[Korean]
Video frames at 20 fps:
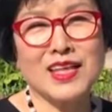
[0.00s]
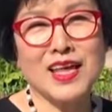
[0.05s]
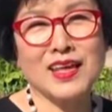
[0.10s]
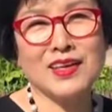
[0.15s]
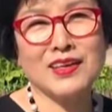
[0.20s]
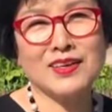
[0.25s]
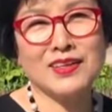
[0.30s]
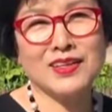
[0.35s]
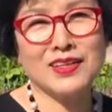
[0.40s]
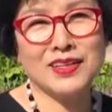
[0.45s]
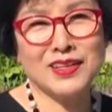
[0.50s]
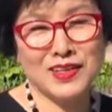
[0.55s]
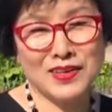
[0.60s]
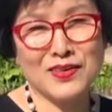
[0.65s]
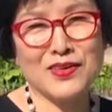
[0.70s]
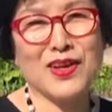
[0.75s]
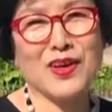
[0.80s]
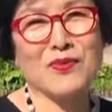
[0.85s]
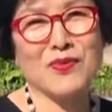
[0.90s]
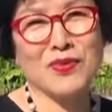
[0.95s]
되기를
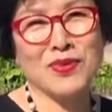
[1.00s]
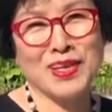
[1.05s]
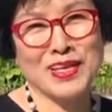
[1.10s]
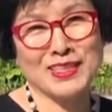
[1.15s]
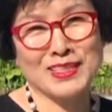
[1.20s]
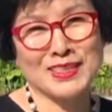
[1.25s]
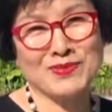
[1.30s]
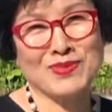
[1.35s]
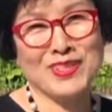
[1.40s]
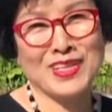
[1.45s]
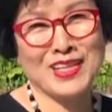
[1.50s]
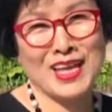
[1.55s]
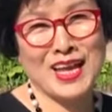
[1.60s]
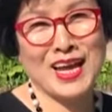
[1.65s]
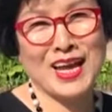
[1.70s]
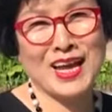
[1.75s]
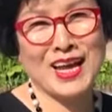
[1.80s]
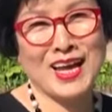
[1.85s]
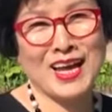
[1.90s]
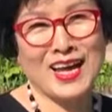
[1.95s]
기원하고
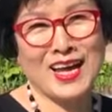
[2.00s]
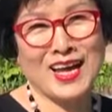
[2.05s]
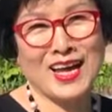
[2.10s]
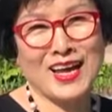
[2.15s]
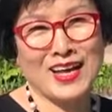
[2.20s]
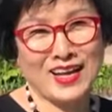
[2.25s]
있겠습니다.